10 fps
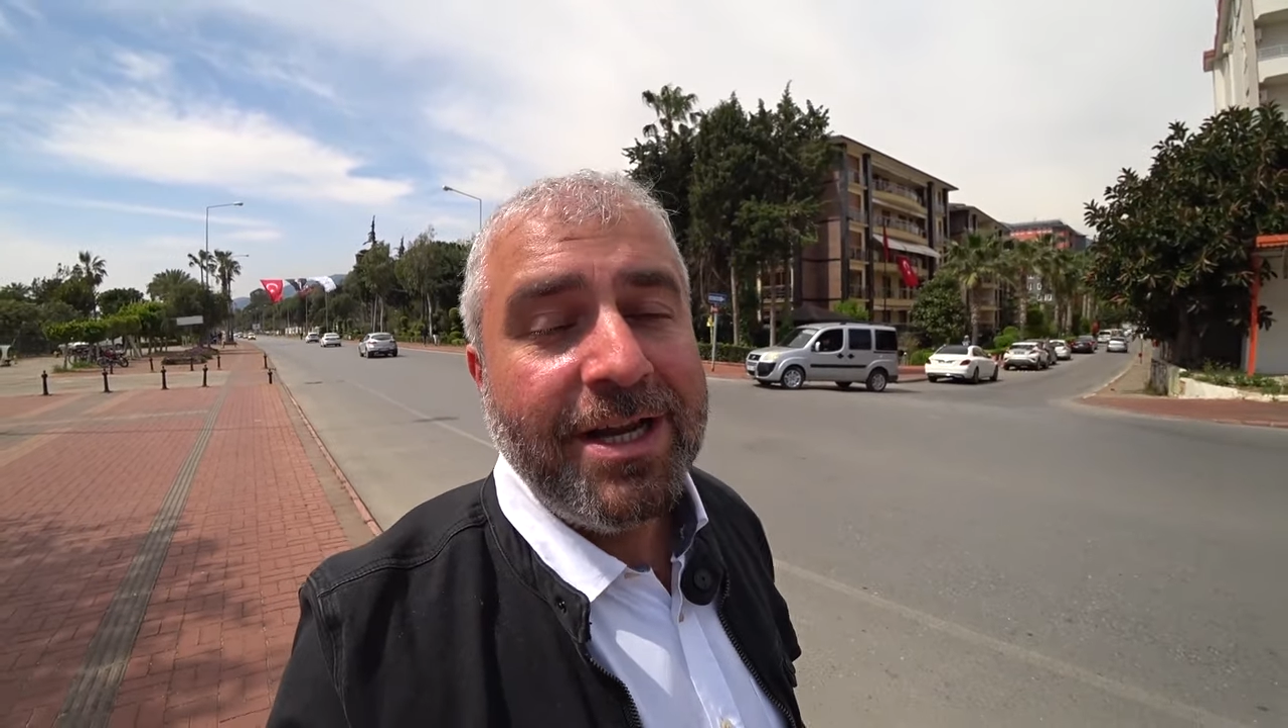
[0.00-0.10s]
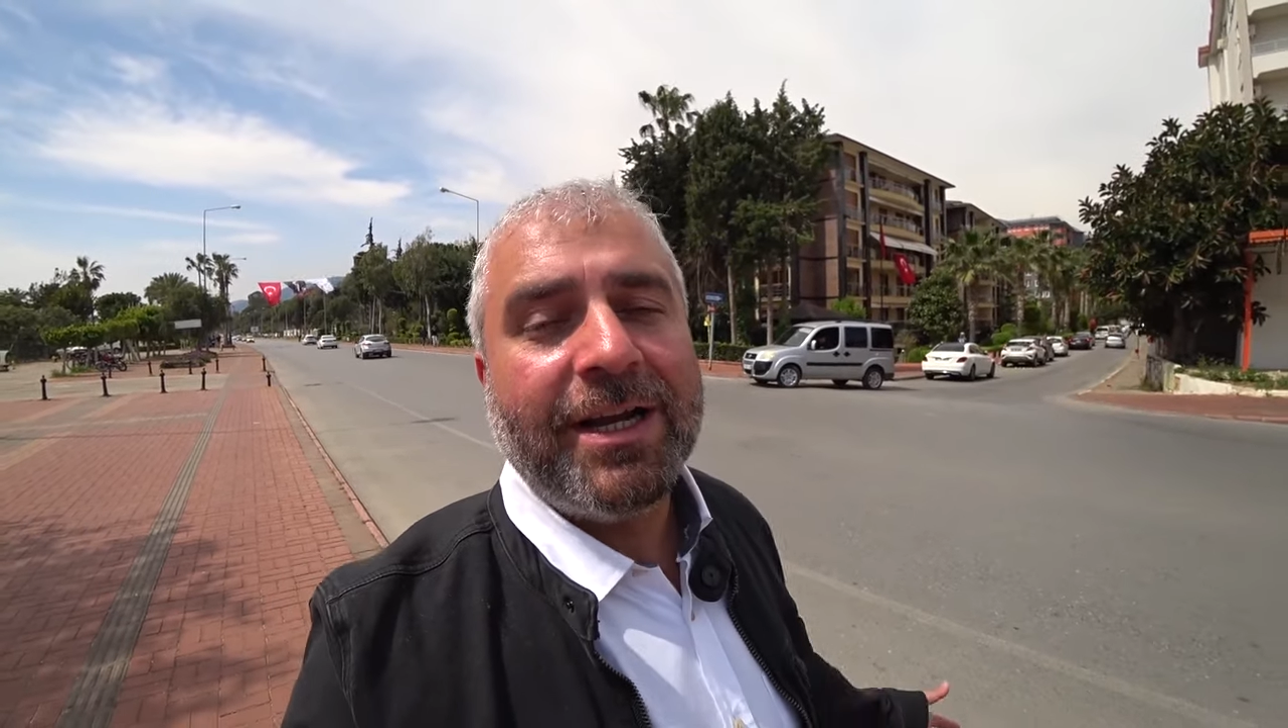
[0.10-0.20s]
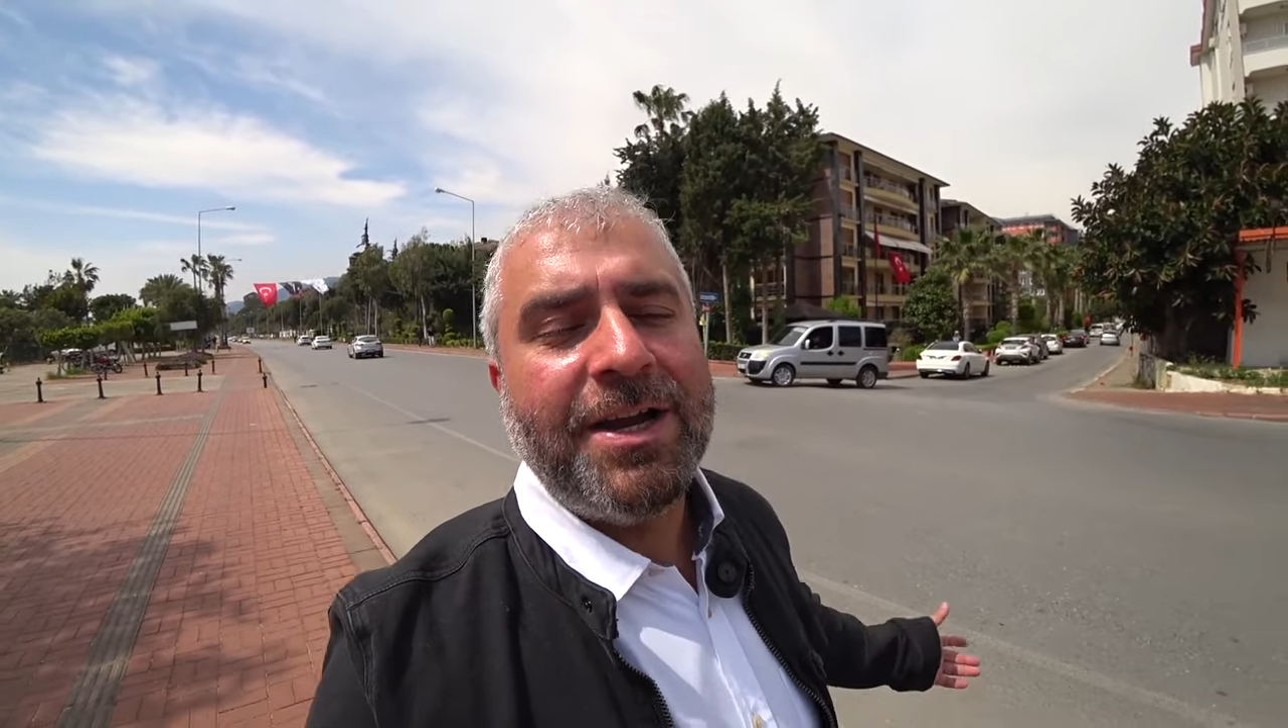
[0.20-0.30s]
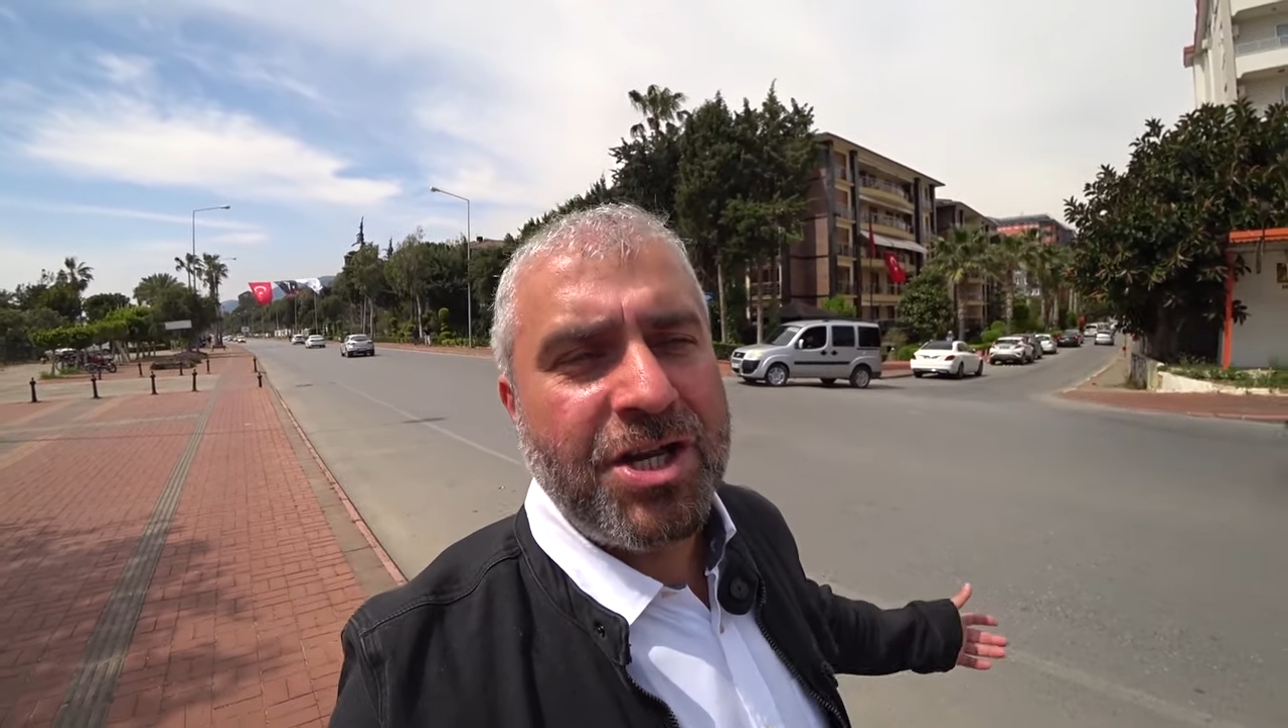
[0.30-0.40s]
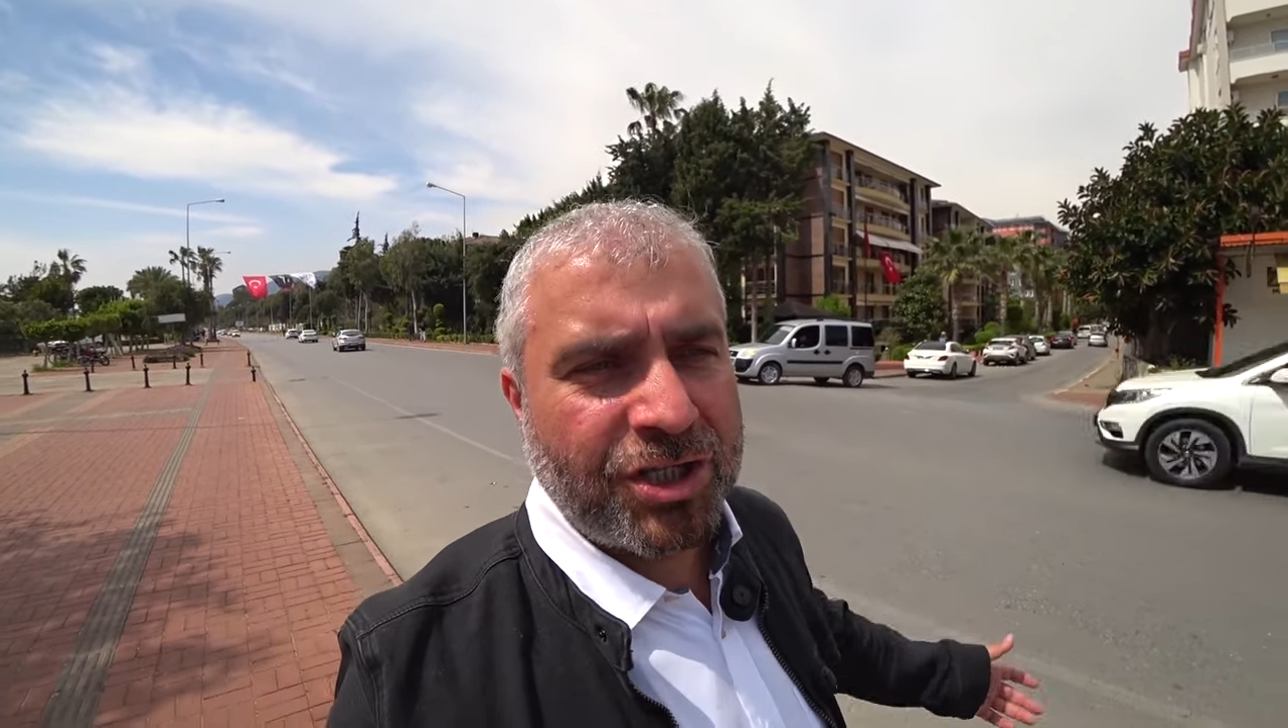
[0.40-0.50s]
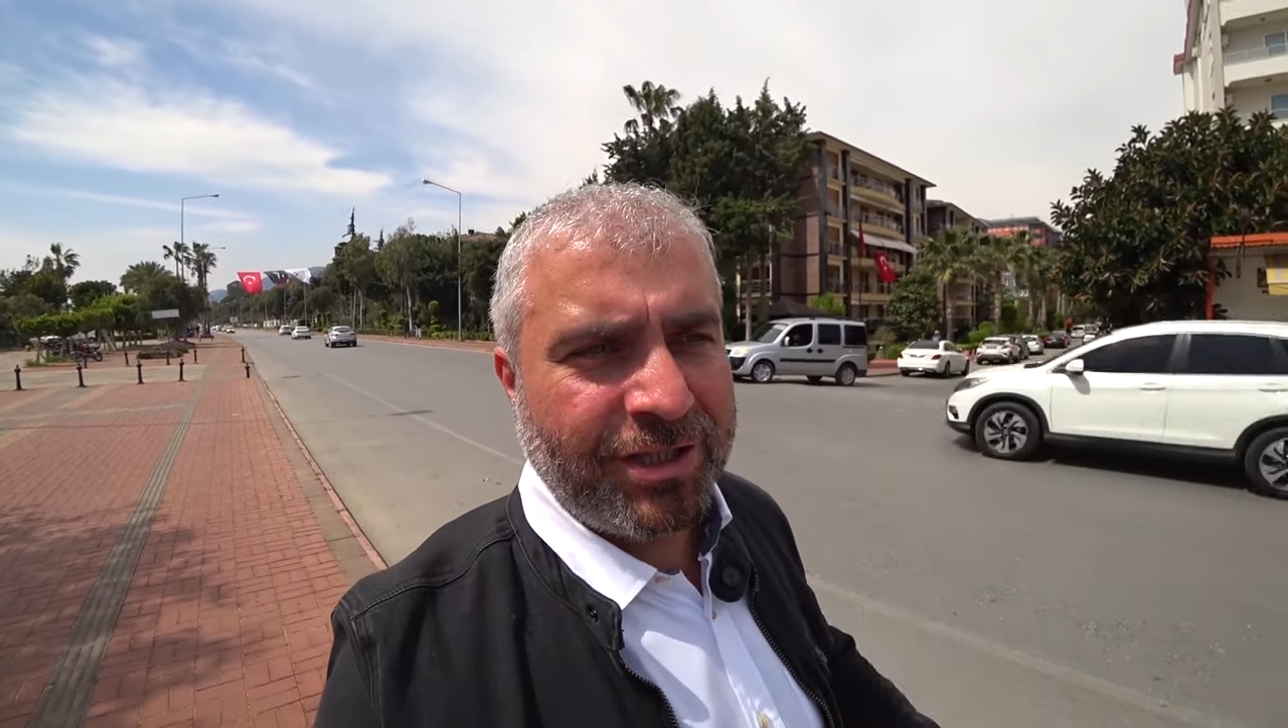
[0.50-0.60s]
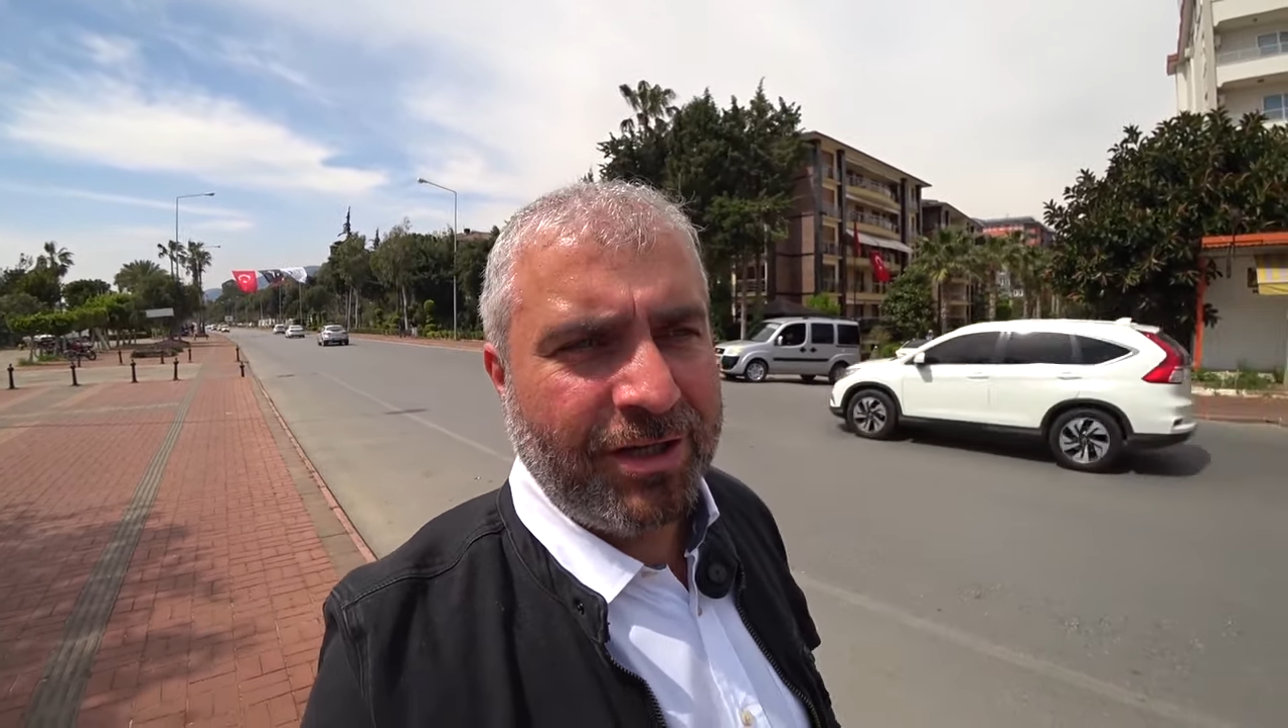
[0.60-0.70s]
Конечно,